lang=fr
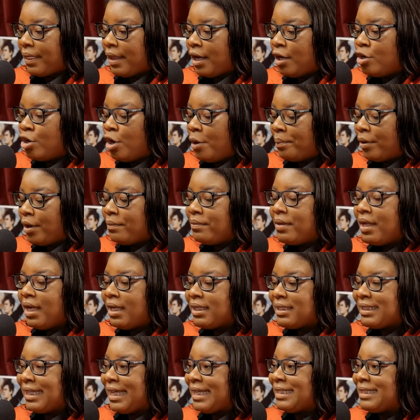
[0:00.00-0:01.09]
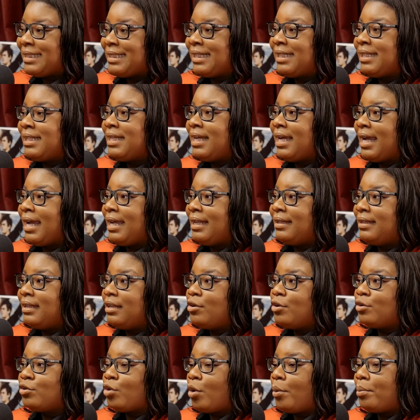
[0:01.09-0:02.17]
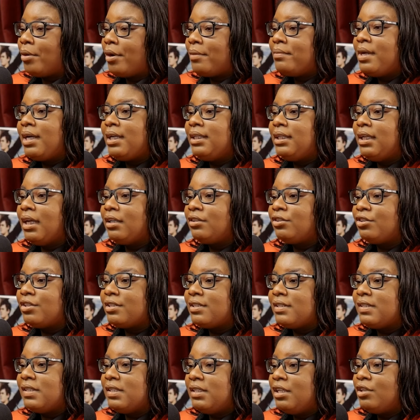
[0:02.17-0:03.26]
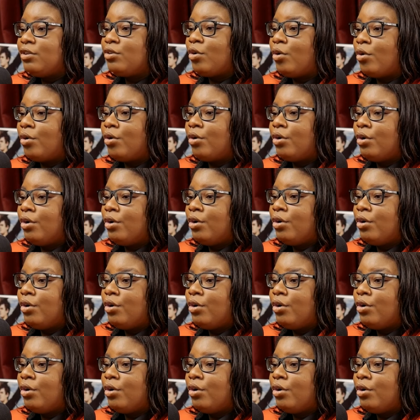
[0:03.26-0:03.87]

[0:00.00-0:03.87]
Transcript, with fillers: le premier, c'est qui qui a été le, ton premier client que tu signé, ton,